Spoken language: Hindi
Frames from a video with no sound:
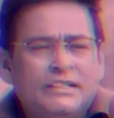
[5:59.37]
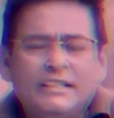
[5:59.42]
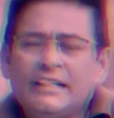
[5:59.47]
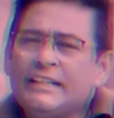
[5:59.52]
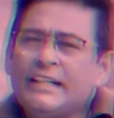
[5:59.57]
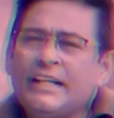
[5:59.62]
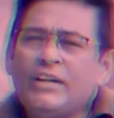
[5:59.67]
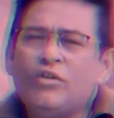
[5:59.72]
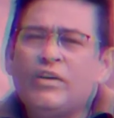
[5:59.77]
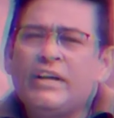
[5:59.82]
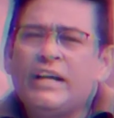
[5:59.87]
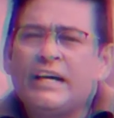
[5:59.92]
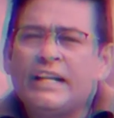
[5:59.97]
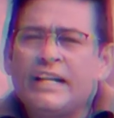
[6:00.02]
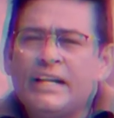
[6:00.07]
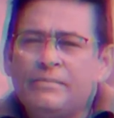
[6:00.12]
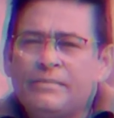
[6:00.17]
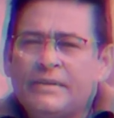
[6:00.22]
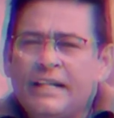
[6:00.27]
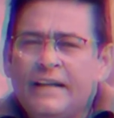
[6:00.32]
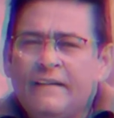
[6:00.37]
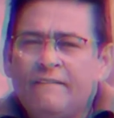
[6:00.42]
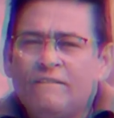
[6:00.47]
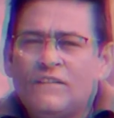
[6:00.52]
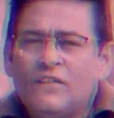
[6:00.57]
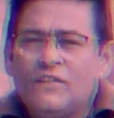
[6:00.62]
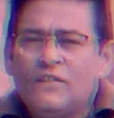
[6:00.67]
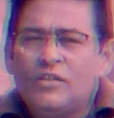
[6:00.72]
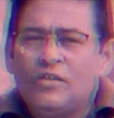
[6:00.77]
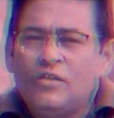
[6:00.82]
ये तीनों ही गरीब थे
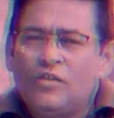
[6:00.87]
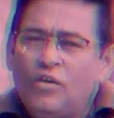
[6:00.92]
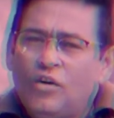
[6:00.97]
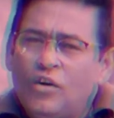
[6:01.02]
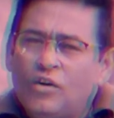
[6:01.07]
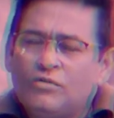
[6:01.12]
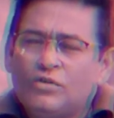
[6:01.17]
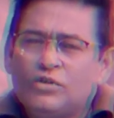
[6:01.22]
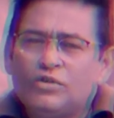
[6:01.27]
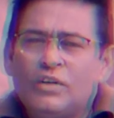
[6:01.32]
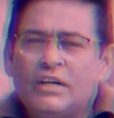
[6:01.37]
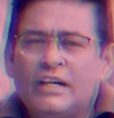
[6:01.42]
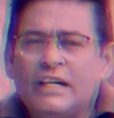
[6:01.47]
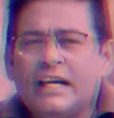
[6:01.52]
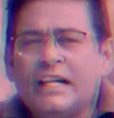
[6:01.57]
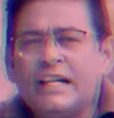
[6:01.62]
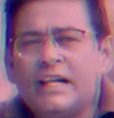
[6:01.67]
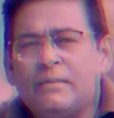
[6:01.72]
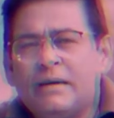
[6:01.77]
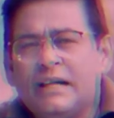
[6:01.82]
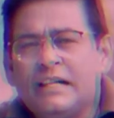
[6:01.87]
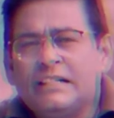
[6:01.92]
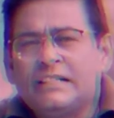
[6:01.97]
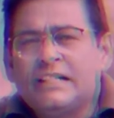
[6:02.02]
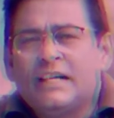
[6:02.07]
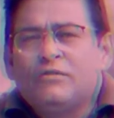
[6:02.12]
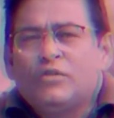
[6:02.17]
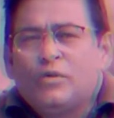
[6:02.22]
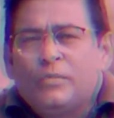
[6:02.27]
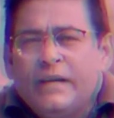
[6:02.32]
और वो जो लड़का नाबालिग
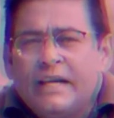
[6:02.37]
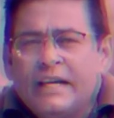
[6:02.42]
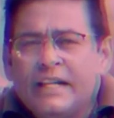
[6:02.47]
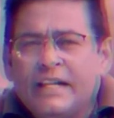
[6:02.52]
था वो भी